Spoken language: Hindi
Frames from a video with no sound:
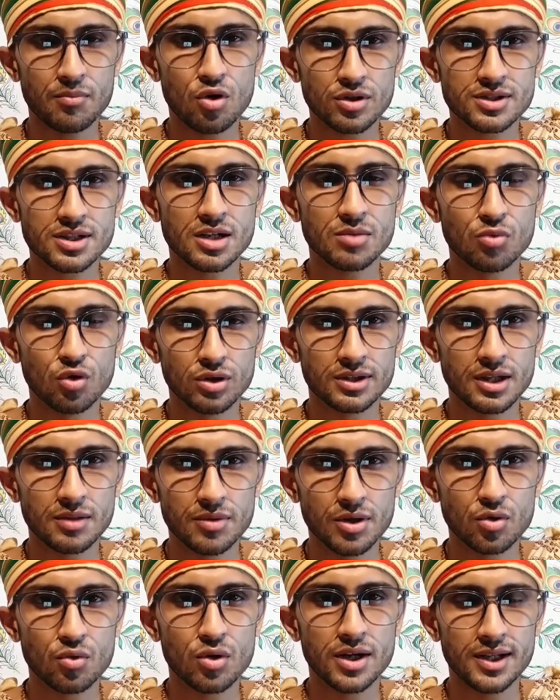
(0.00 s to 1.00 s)
बहुत सारे बोलते हैं
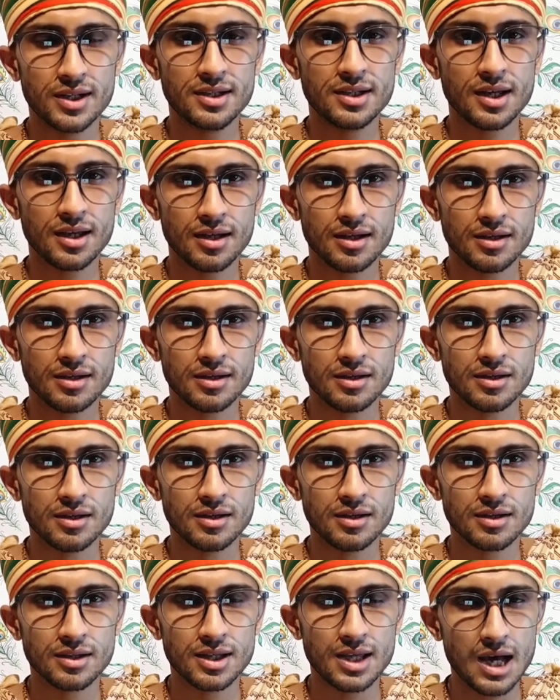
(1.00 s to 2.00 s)
भगवान नहीं है
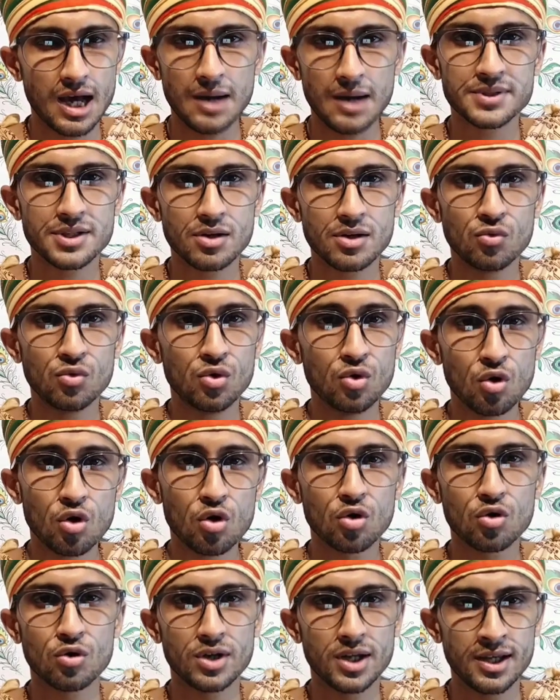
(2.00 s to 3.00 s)
कि आप सारे उन लोगों
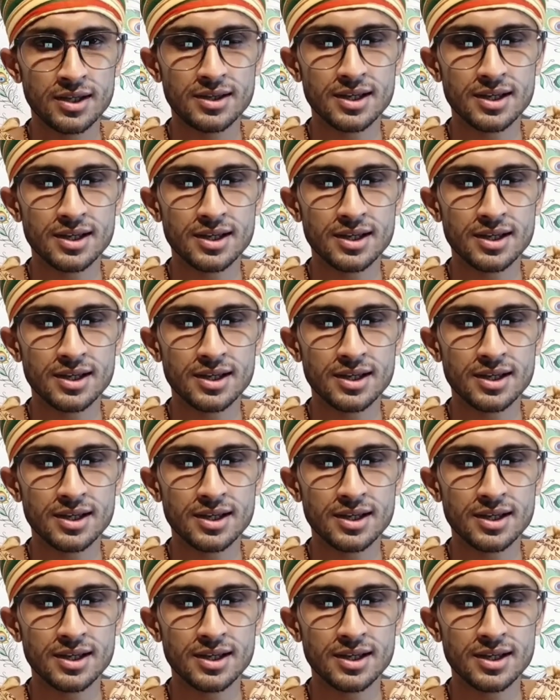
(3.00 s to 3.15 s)
को नहीं